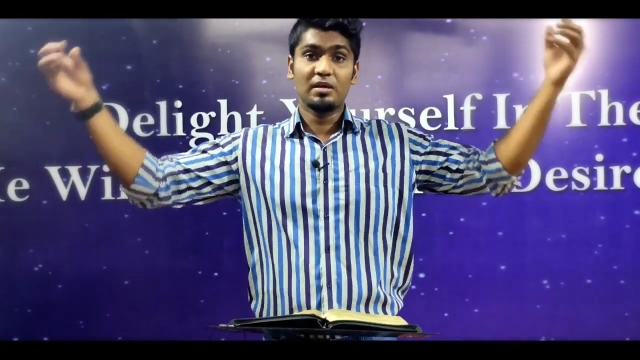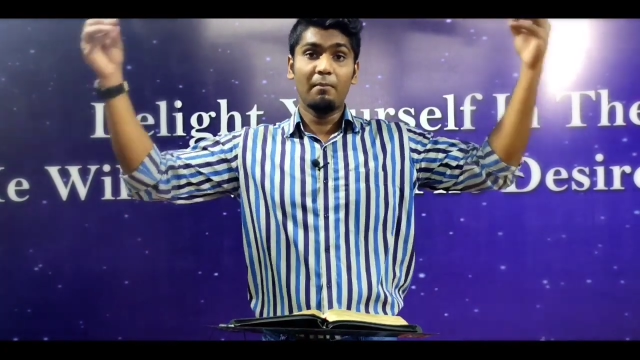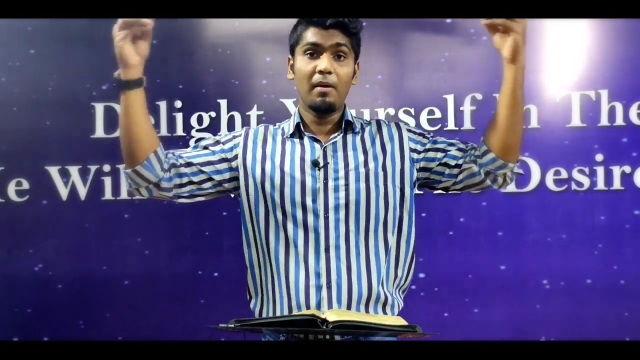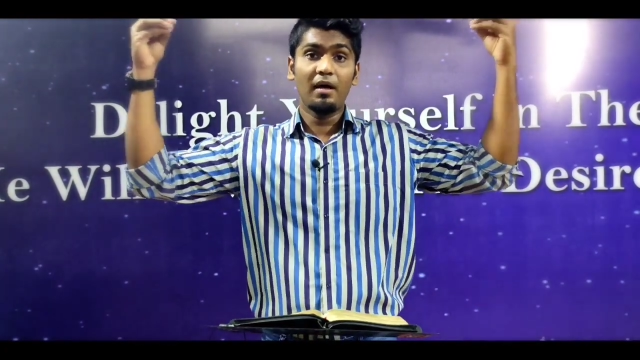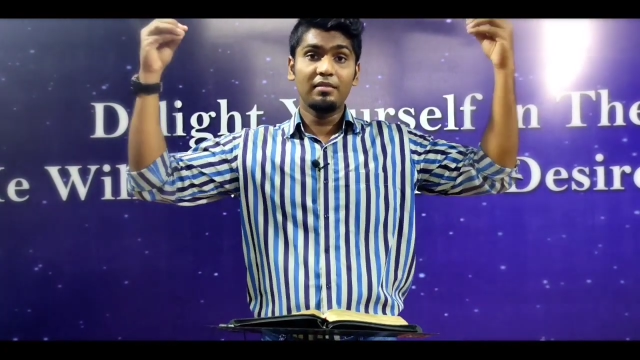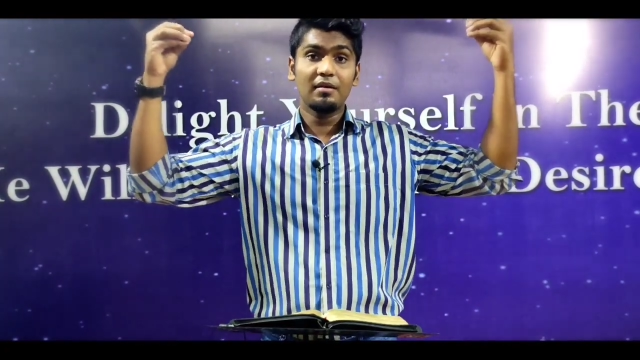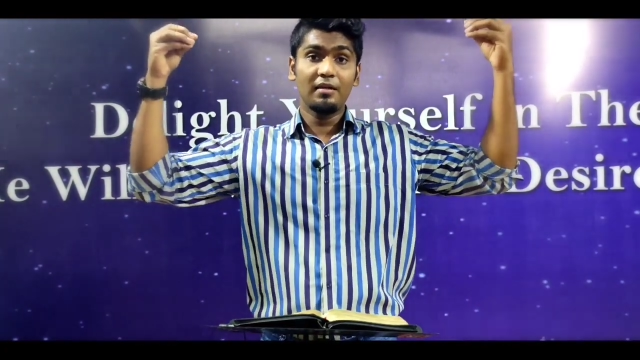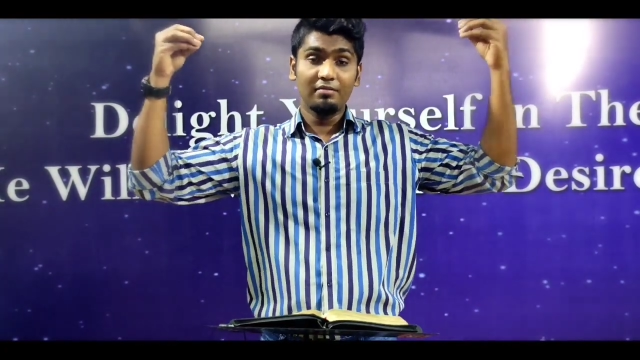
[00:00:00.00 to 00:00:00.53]

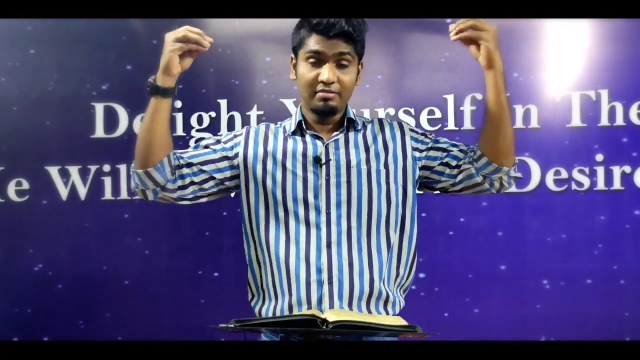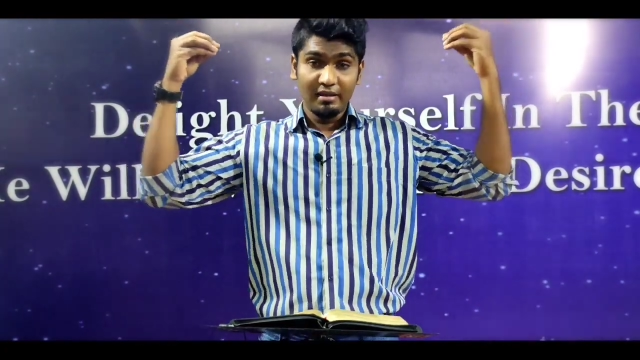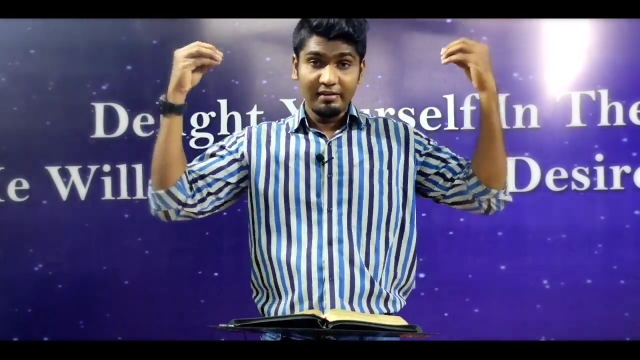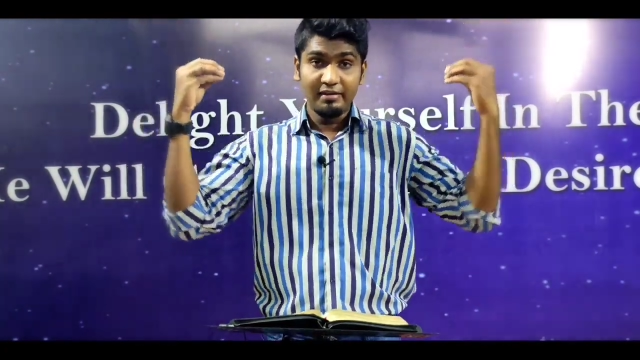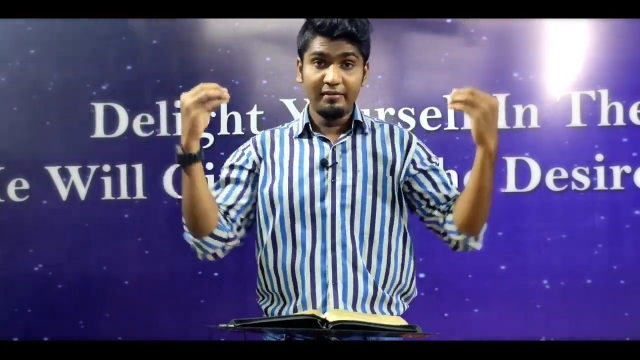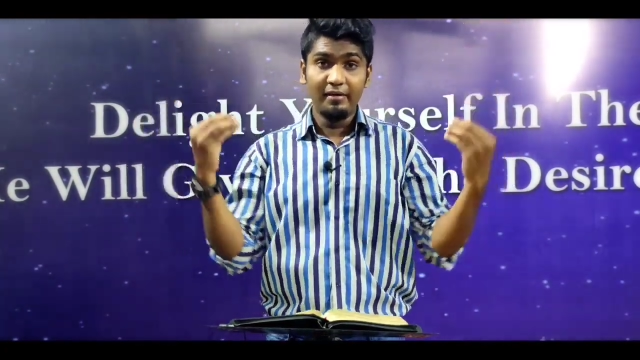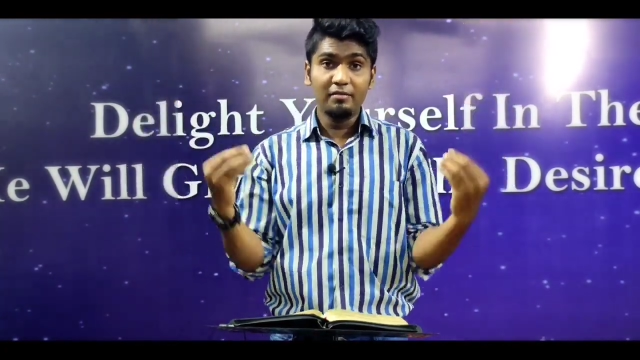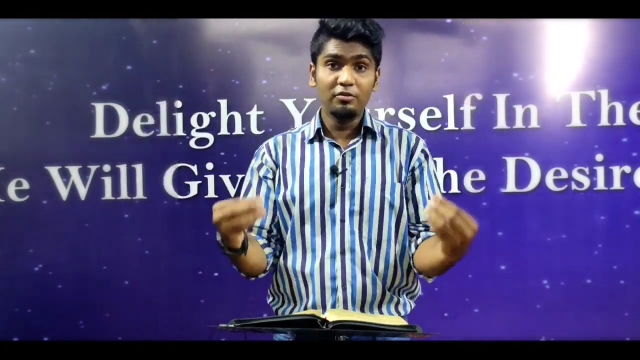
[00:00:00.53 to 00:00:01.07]
சமாதானத்தை
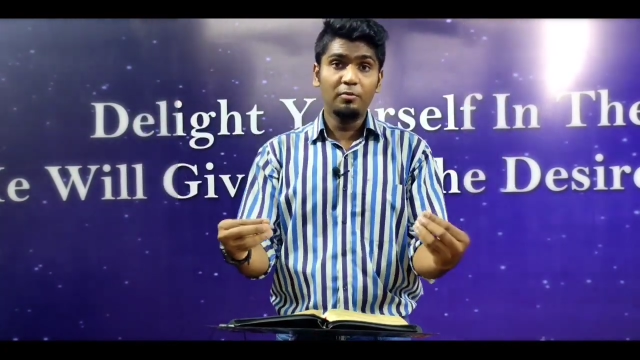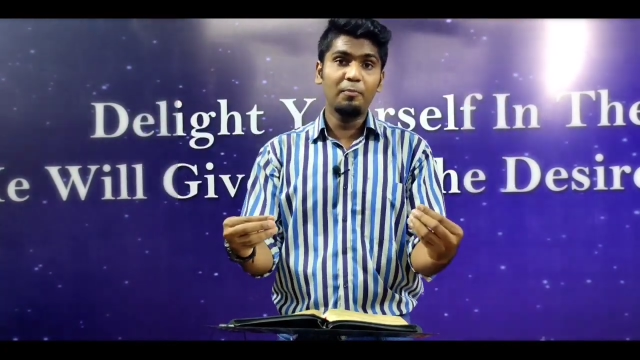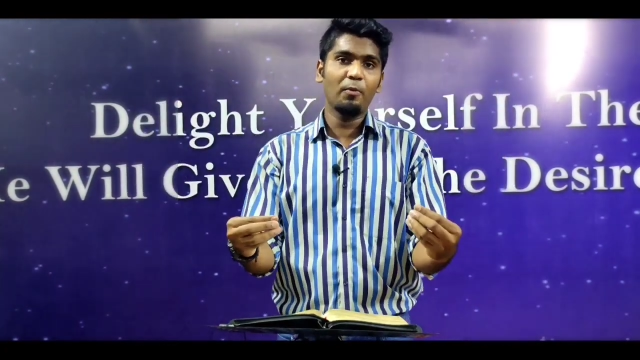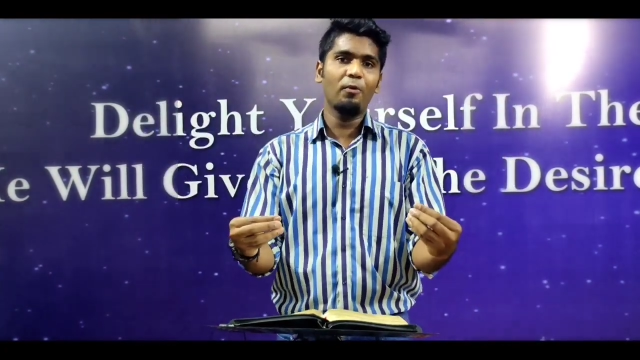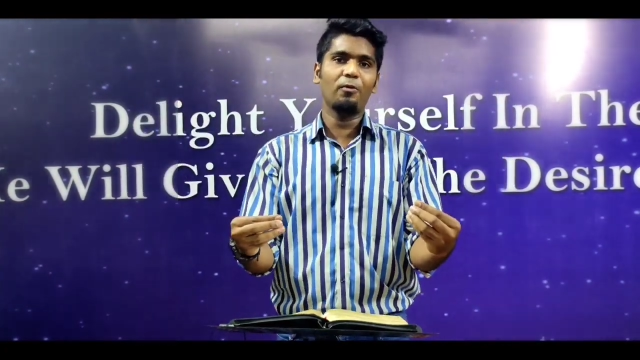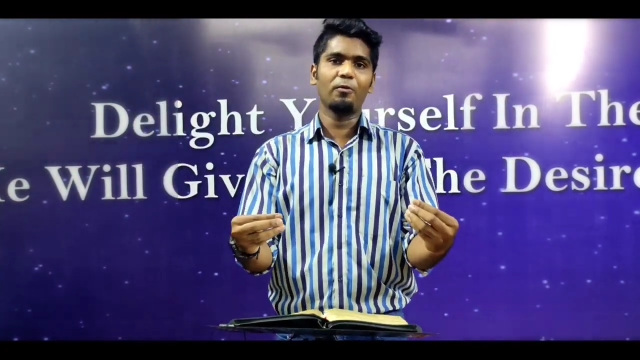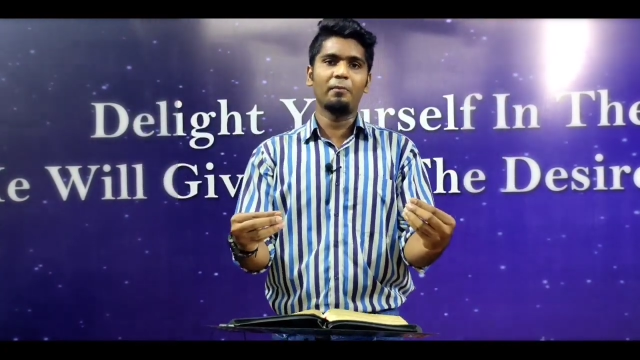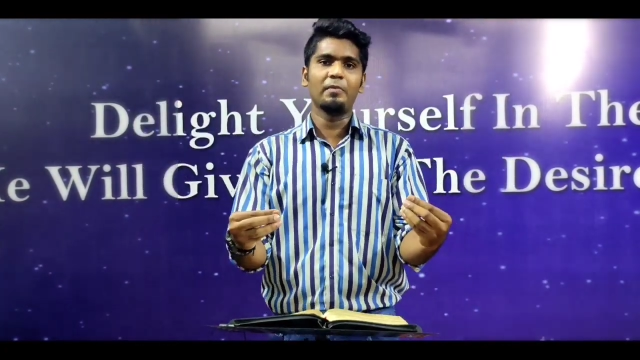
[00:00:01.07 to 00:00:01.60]
இழந்து
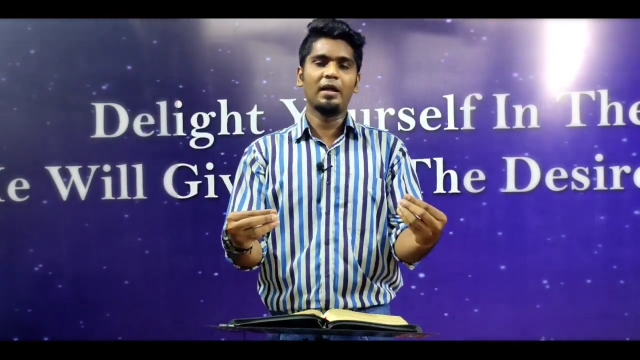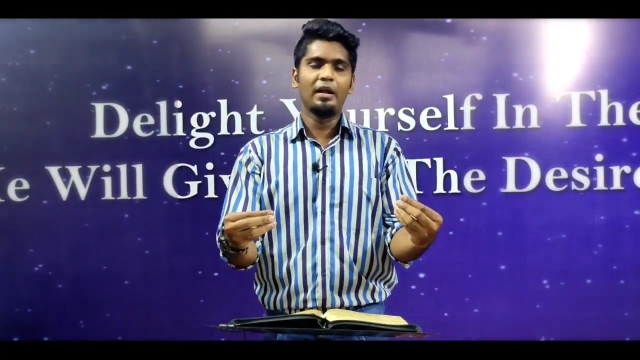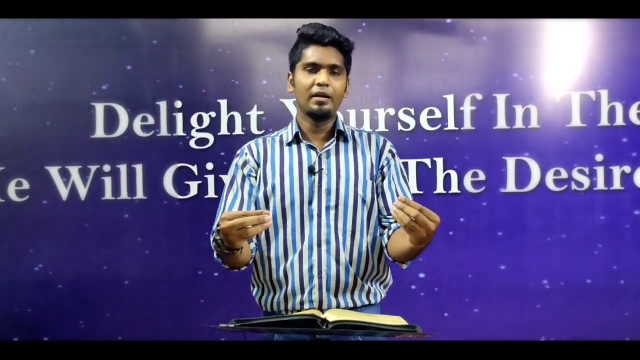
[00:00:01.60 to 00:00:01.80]
போகிறோம்